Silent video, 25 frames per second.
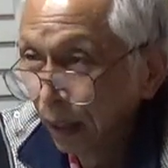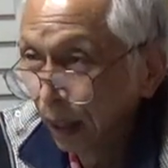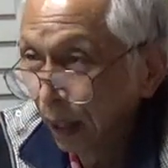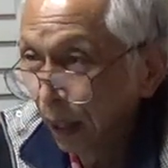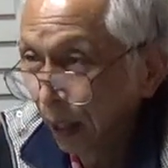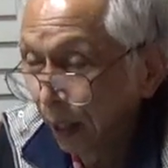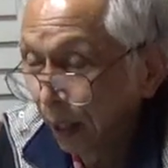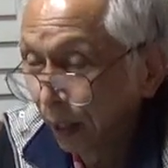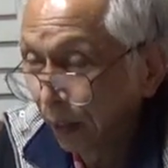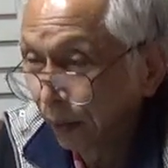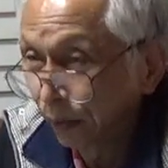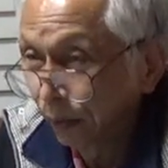
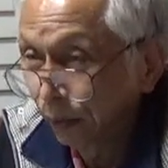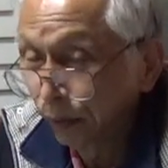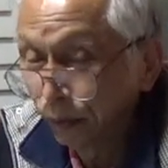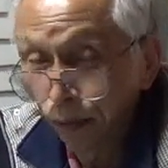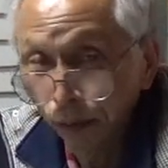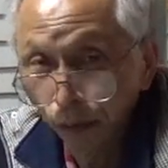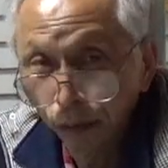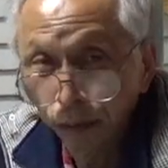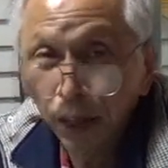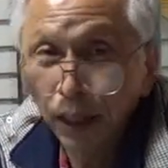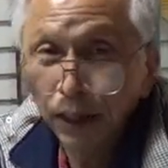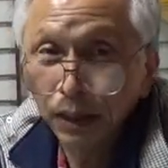あ
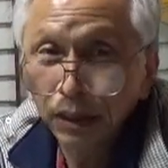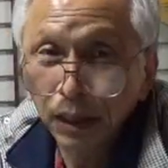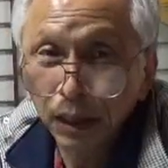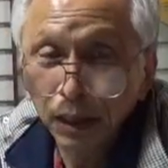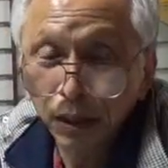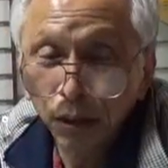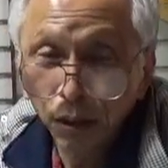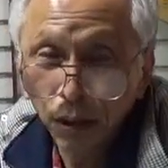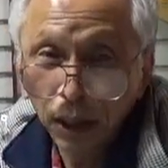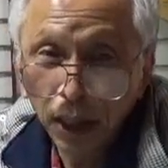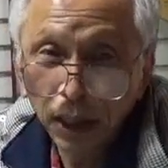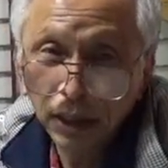のおかし
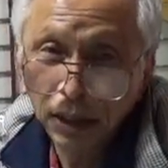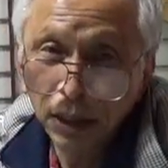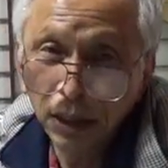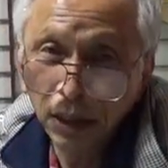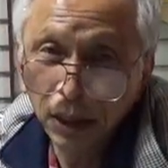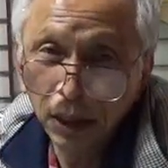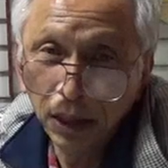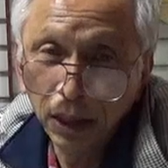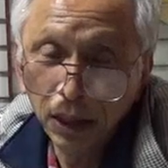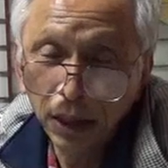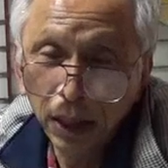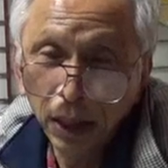いおか
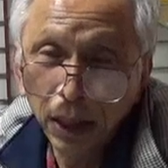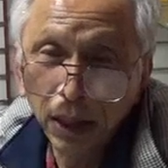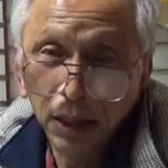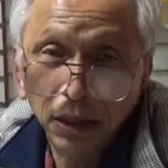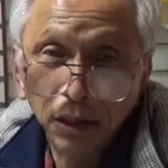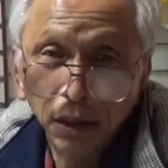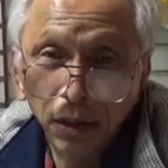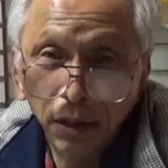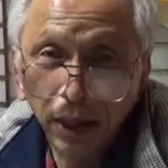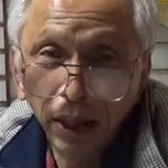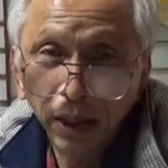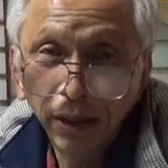しい歴
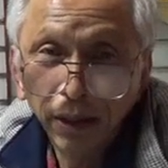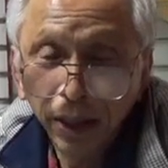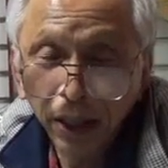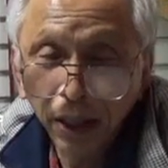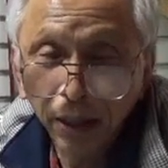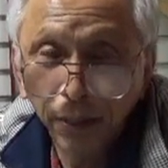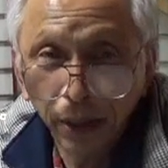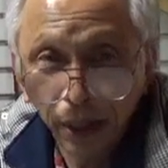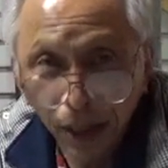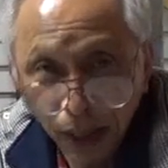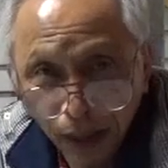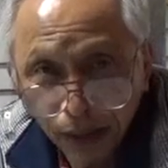史を我々
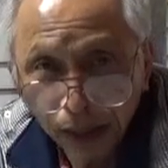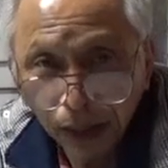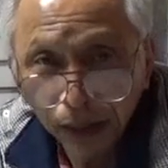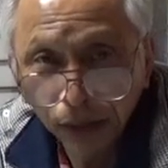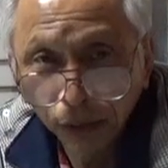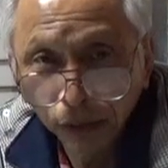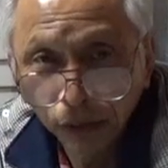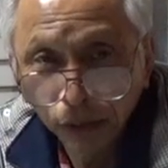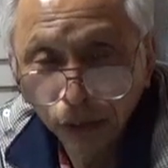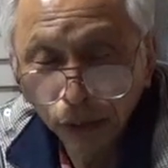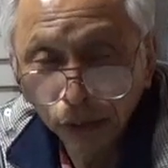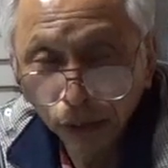は学んだ
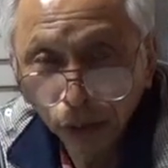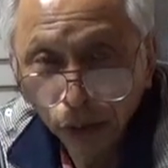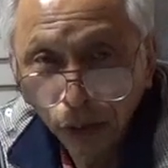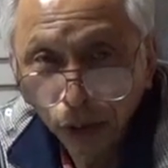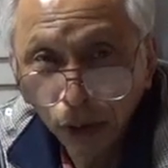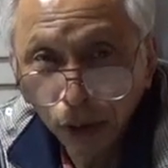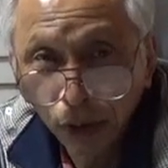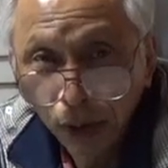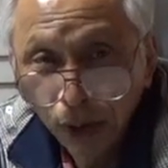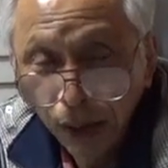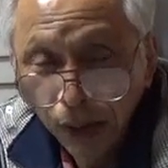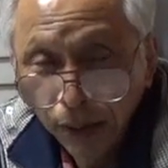ということ
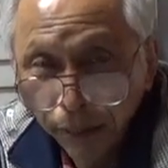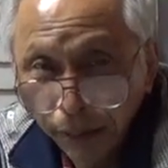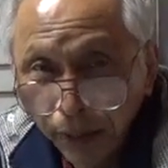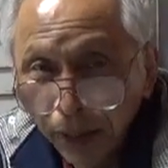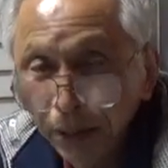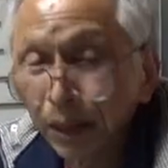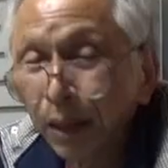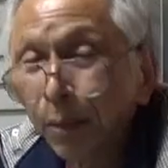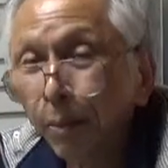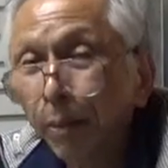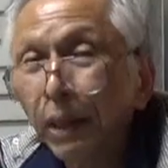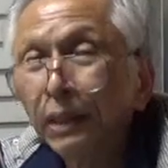を
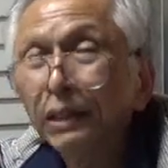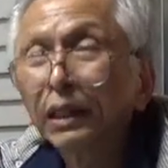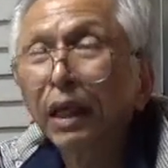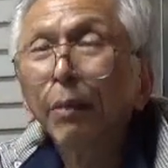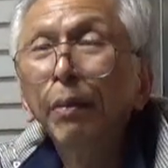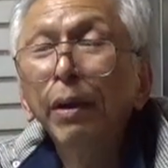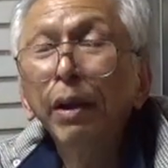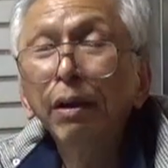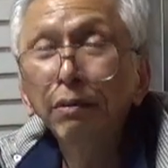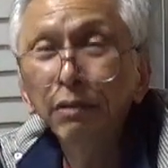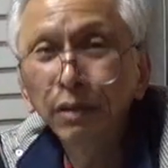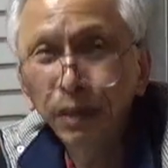皆さん目覚
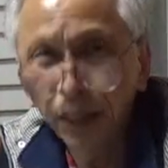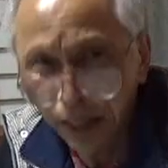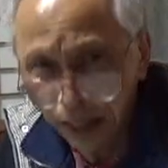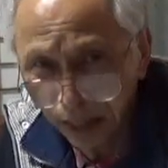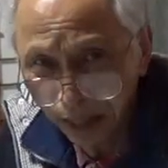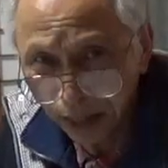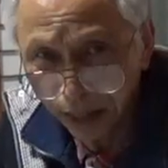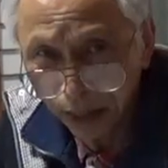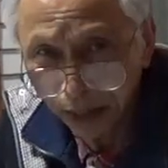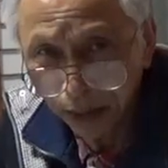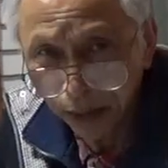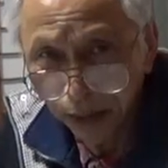めるんじゃな
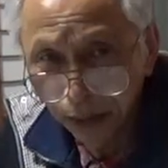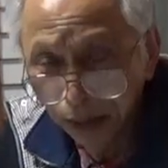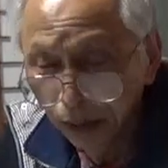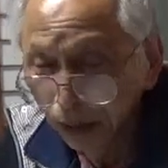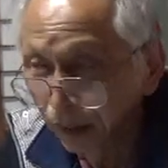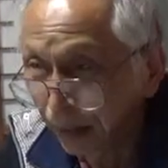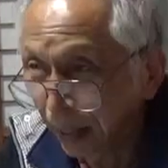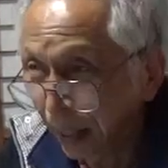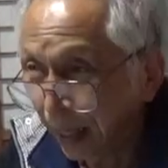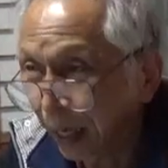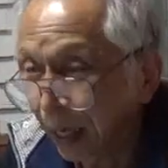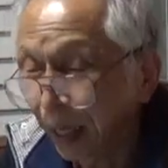いかなと
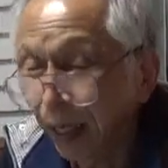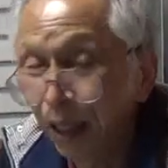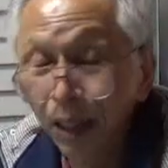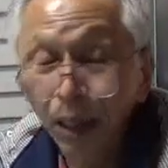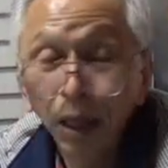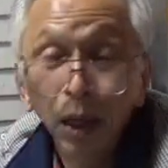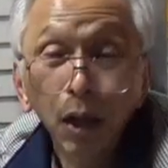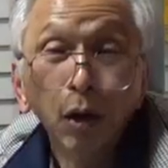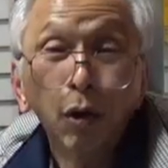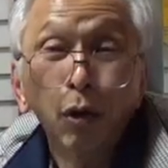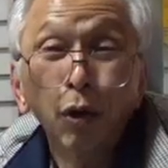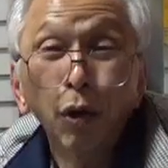だから
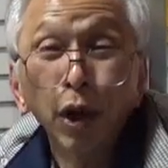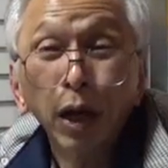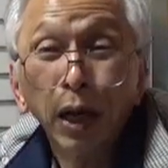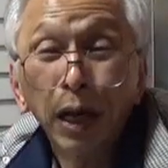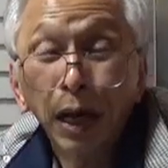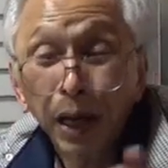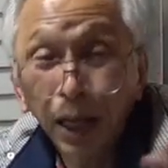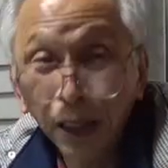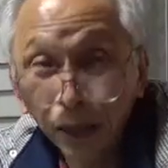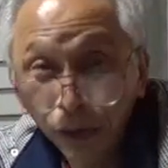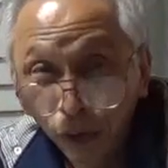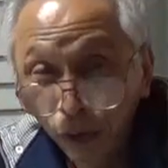これ
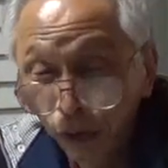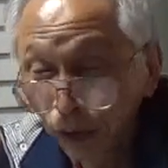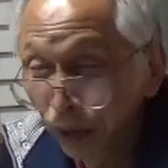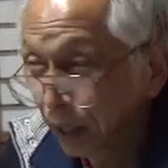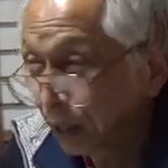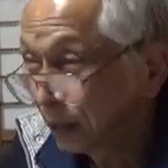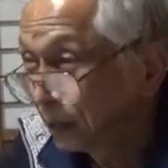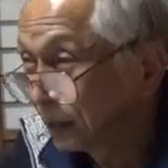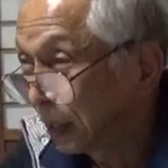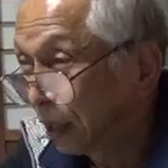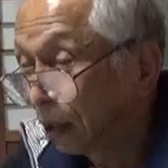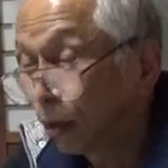からの
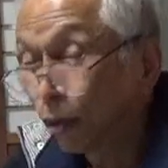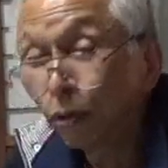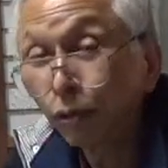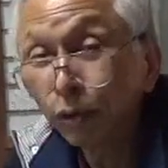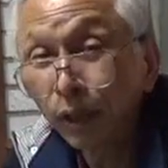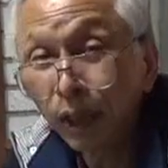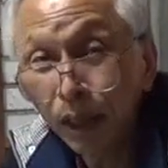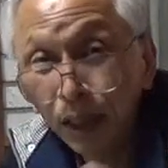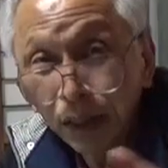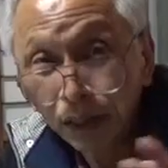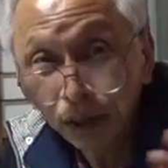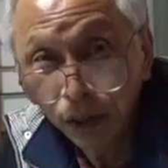現在行
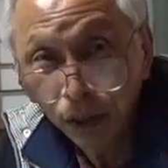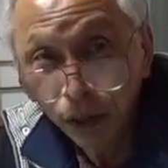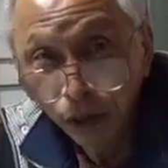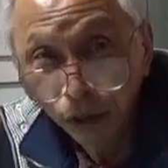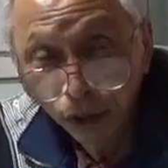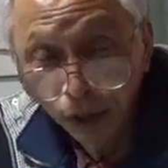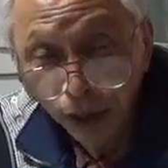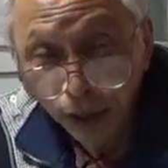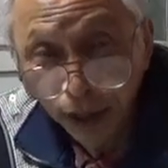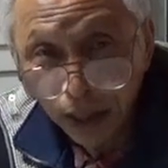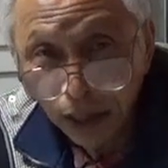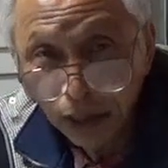われているよ
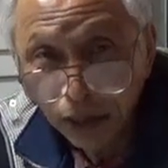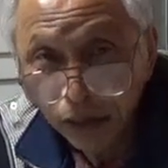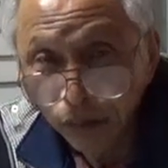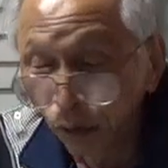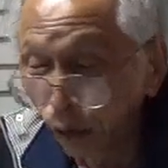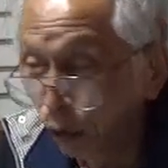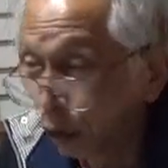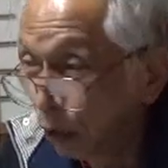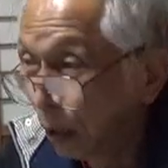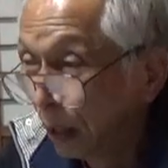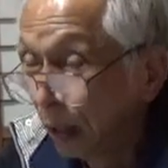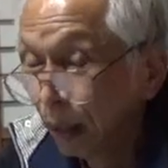うな歴史
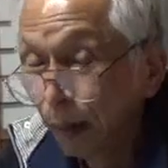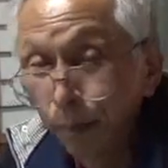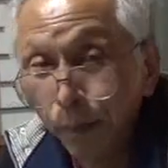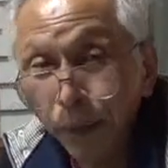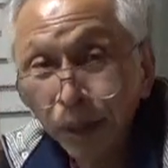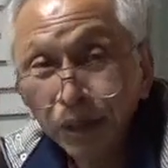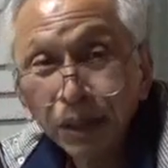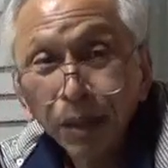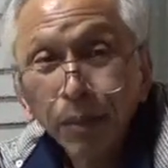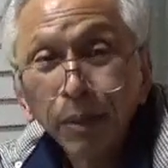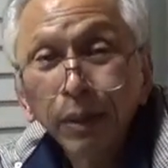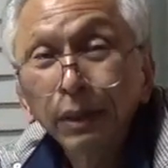も
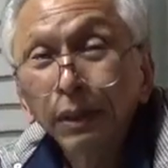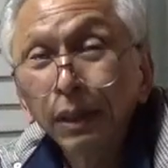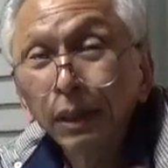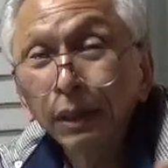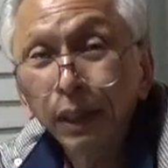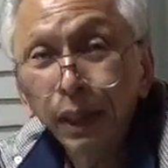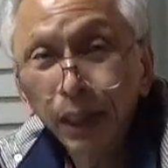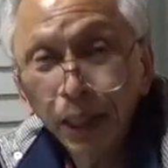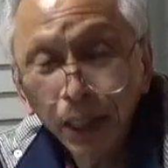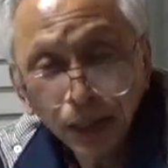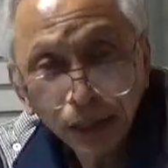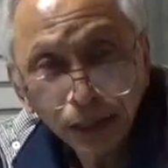目覚めてい
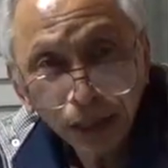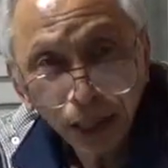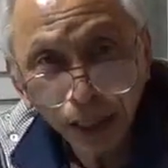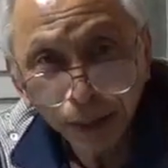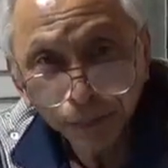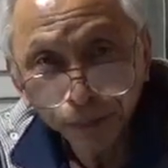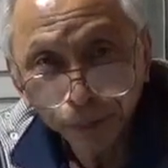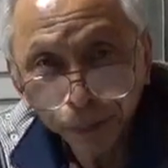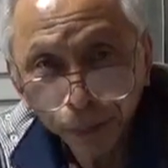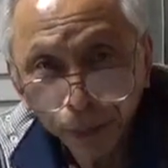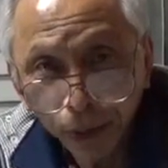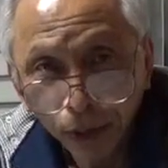ただきた
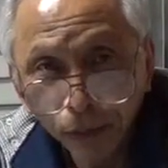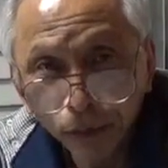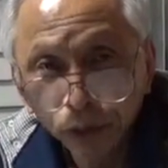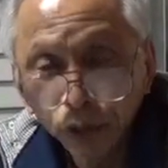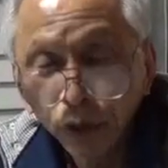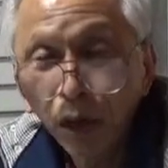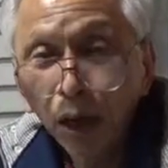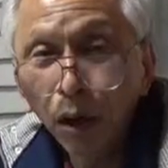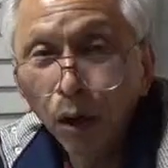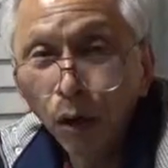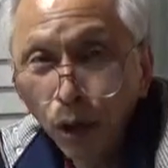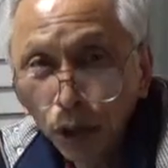い
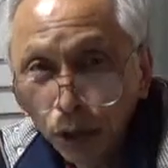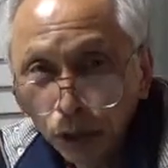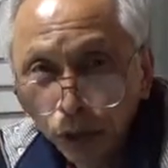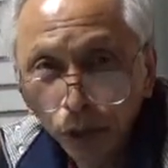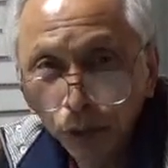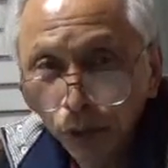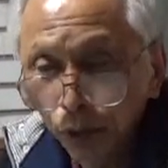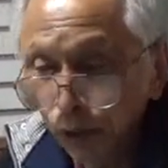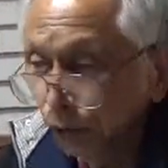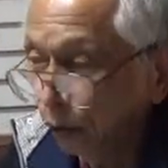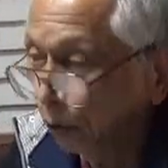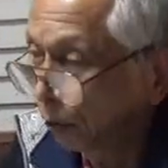嘘が多いと
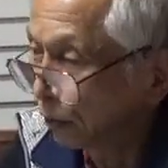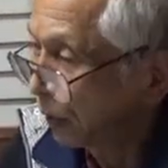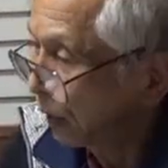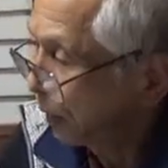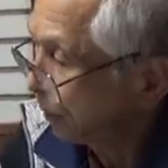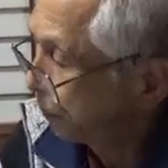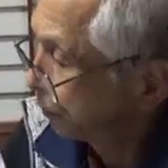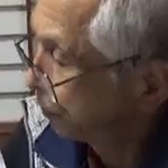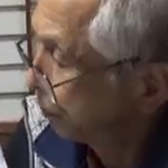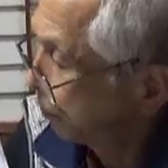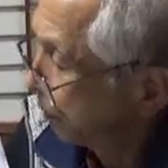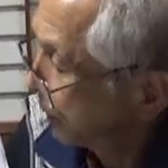いうことをね
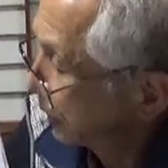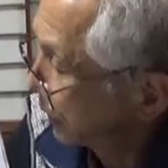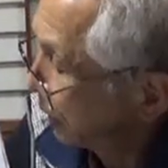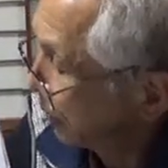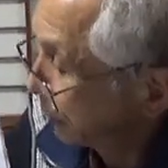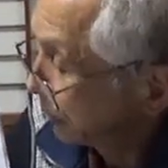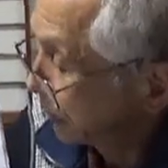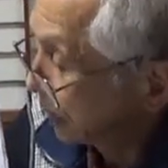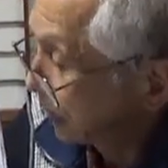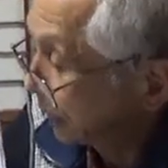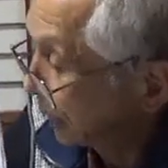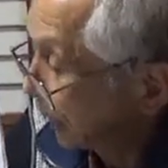目覚
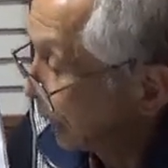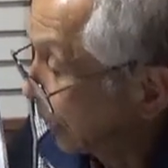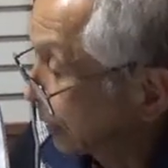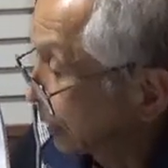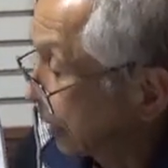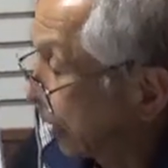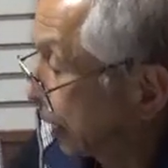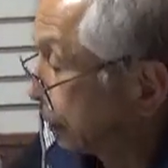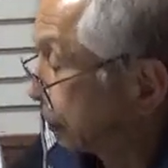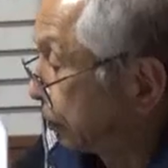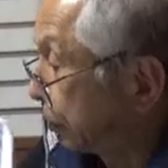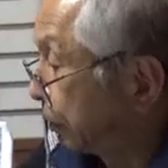めていただき
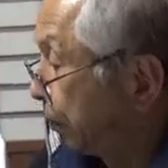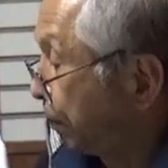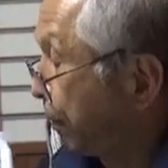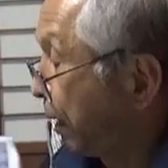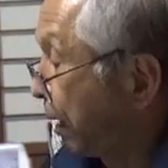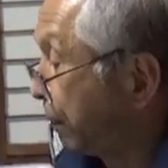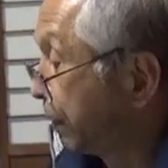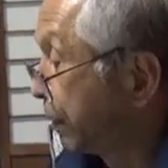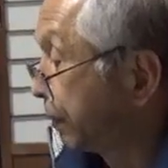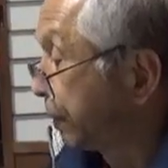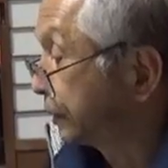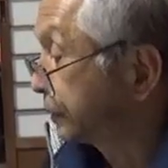たいと、ま
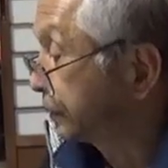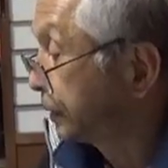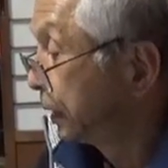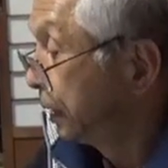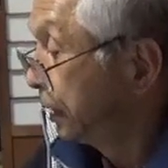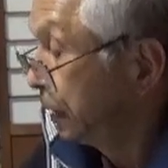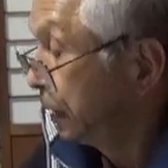あ、思います。